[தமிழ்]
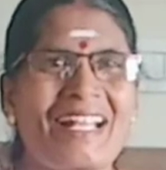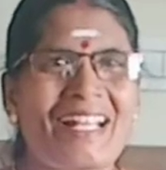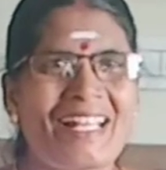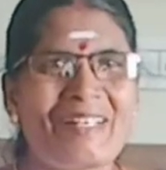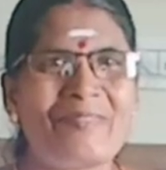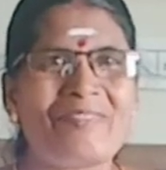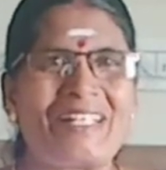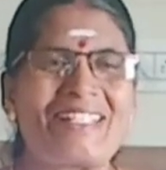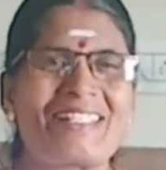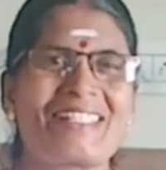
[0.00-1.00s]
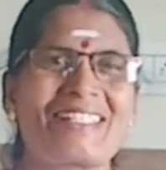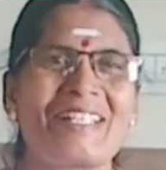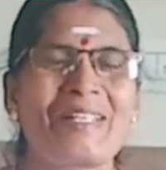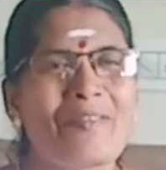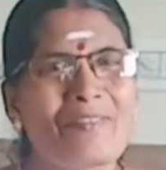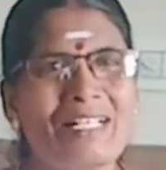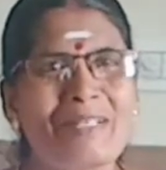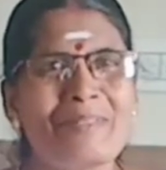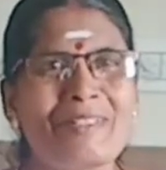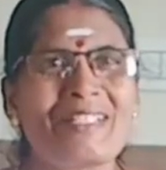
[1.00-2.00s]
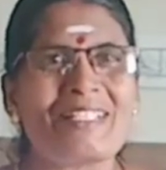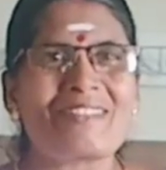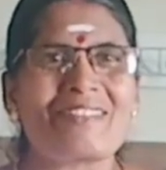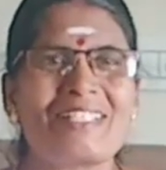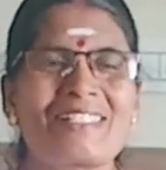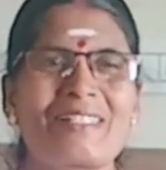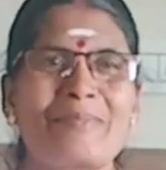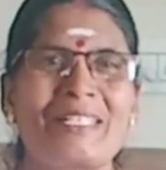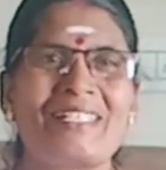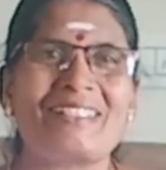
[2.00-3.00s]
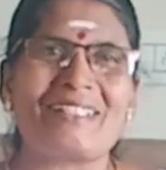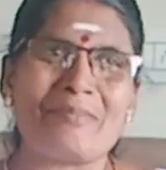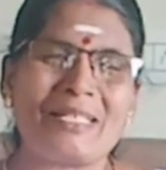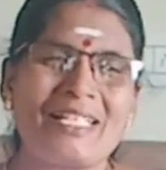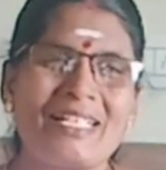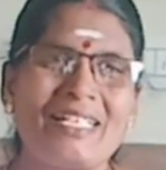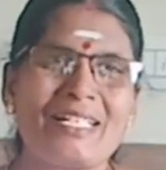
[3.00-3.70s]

ஹலோ ஃப்ரெண்ட்ஸ் வெல்கம் டு ஈஸ்வரி சமையல் நம்ம எல்லாம்